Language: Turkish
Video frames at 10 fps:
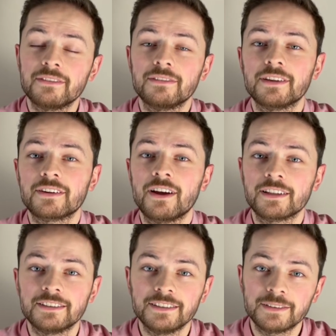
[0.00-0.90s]
ve
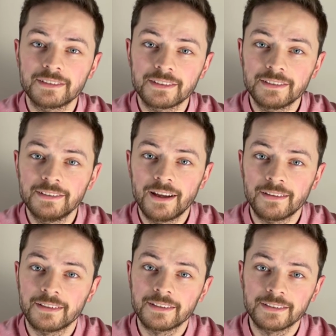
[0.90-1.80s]
rahatlığı
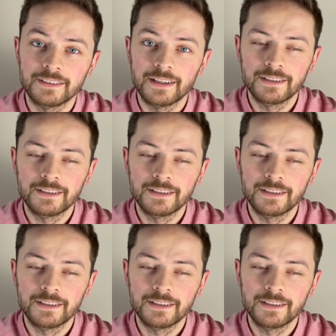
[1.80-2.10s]
anlatırlar.